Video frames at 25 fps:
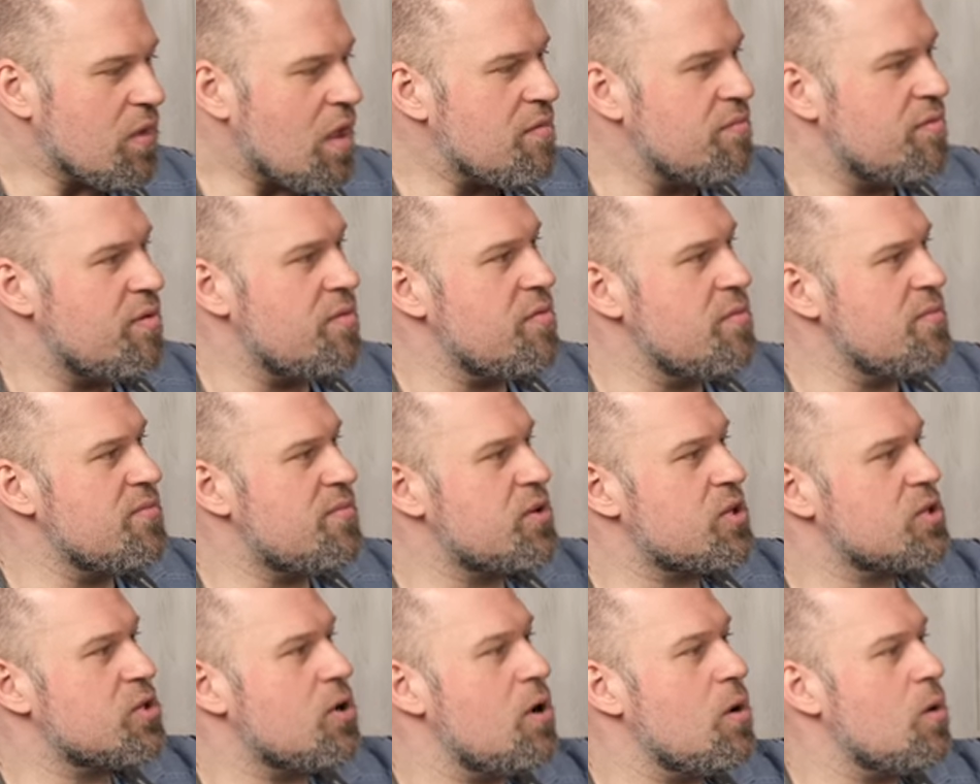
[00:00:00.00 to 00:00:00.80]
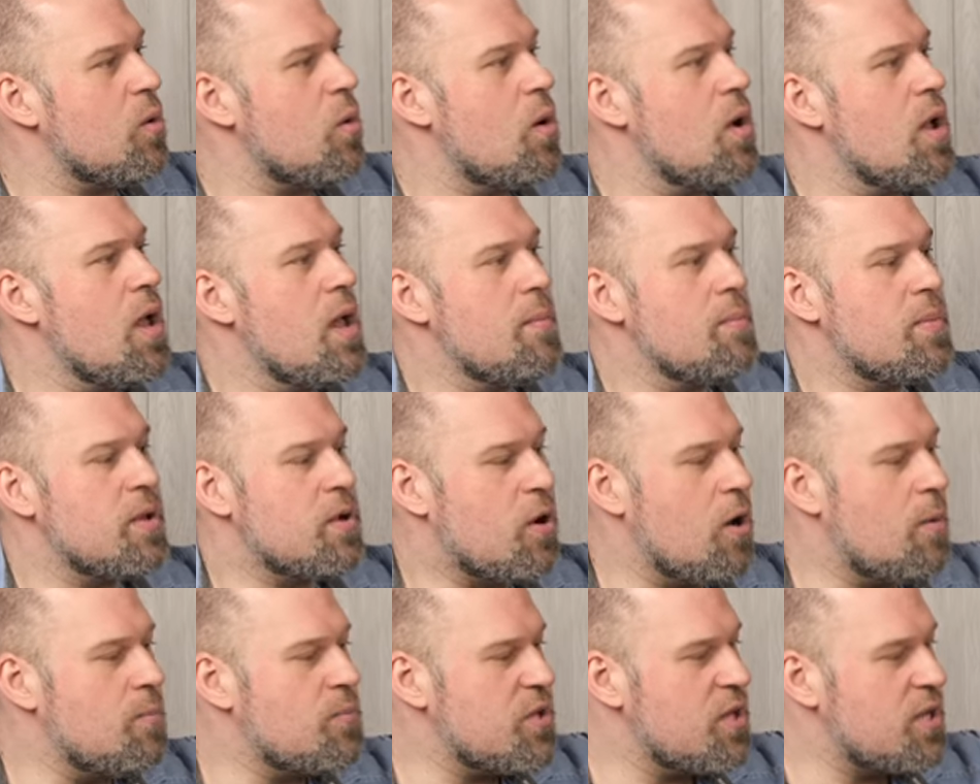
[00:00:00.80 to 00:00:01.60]
für 500 Euro
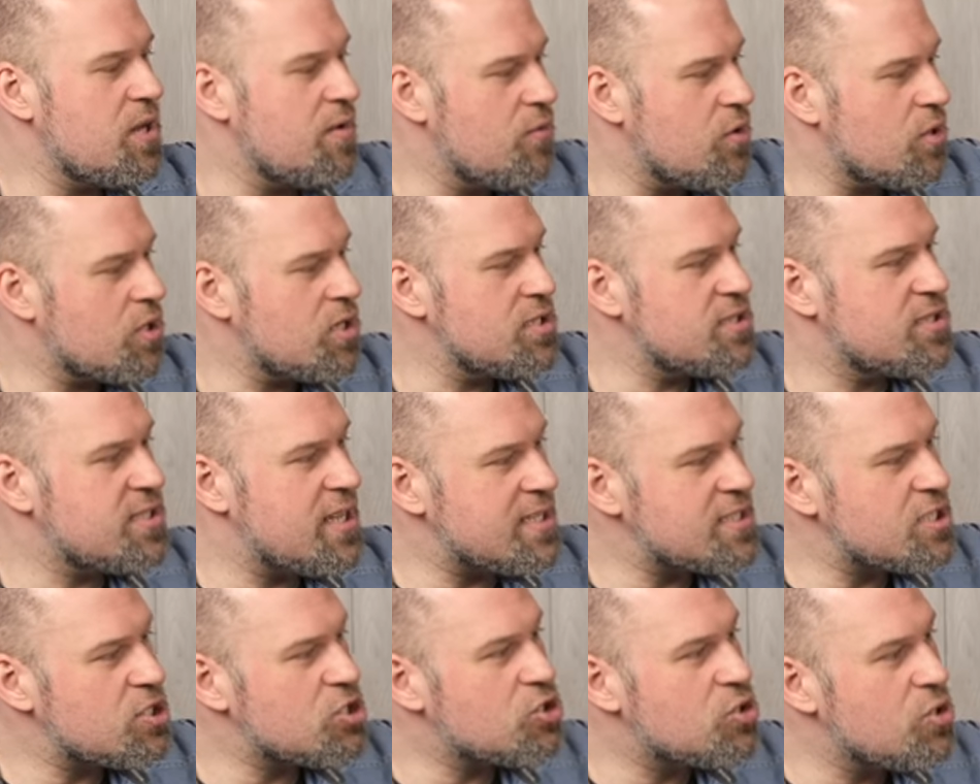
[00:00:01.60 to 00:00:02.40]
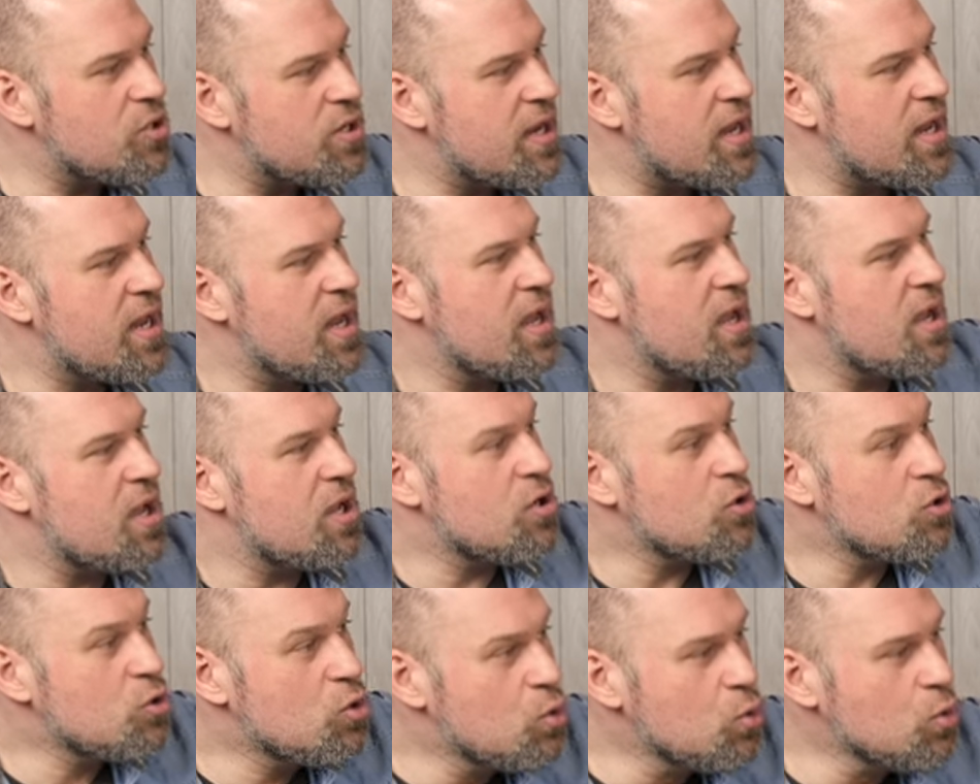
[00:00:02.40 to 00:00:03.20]
bekommt ihr eine wirklich sehr, sehr schöne
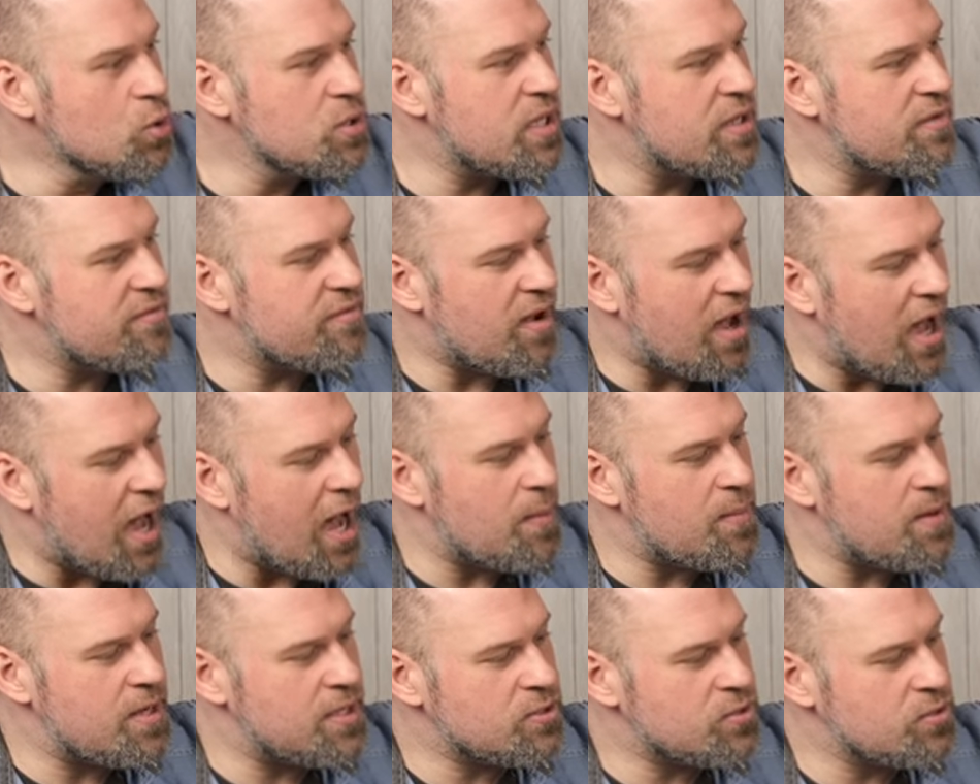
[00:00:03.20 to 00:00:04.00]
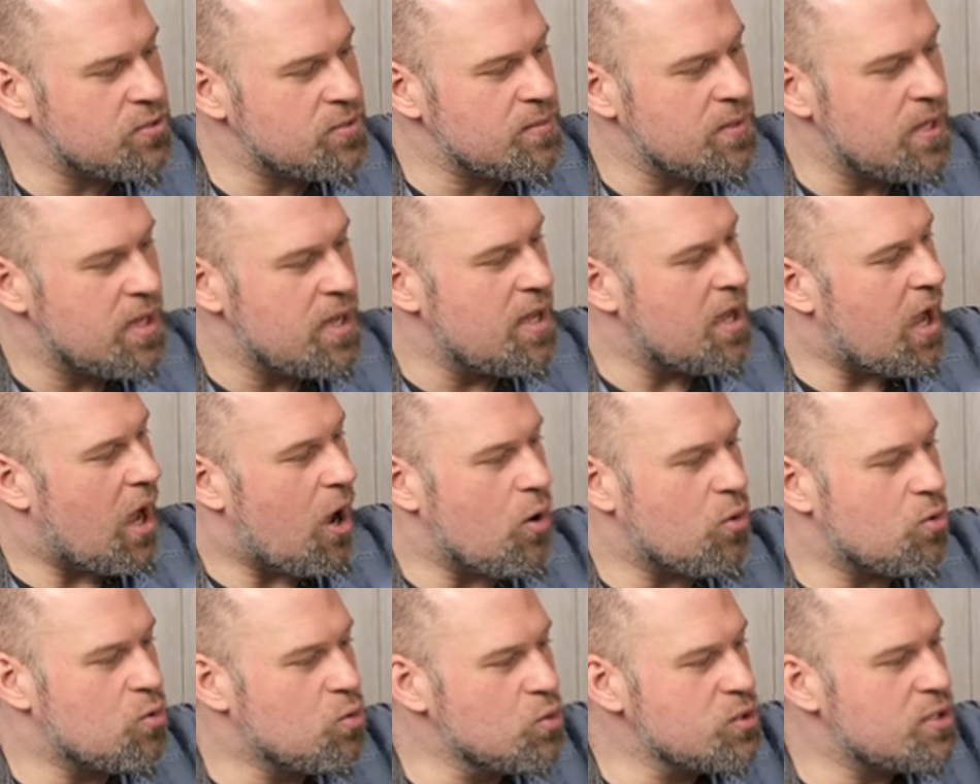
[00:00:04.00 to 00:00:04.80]
gute Verarbeitung,
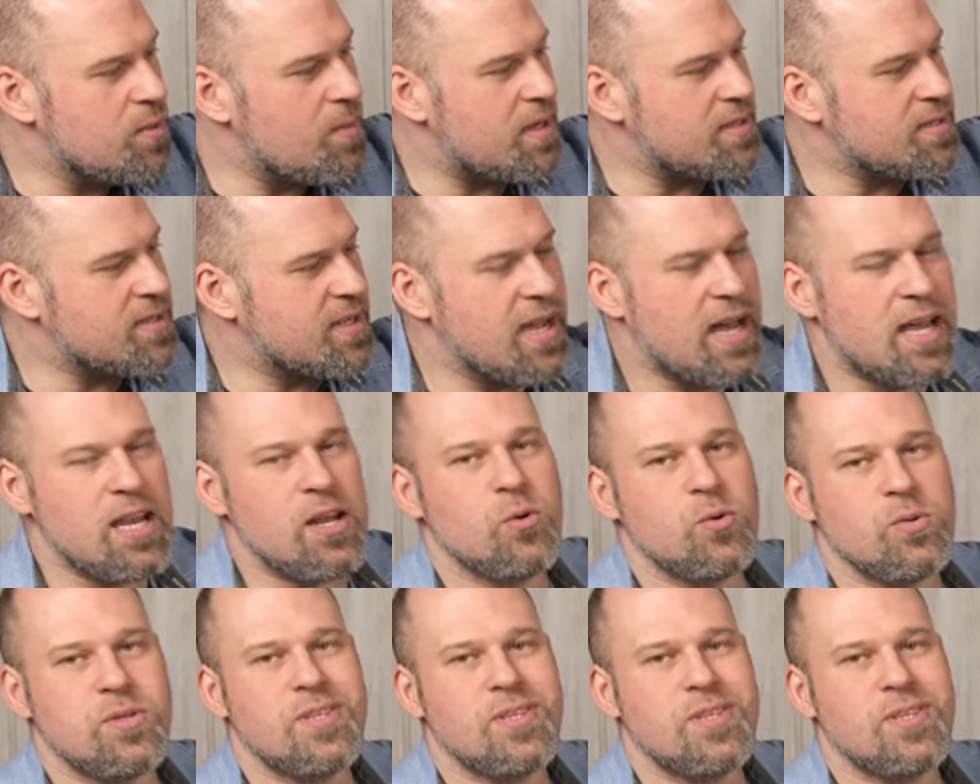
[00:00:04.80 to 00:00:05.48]
auch gute Materialien.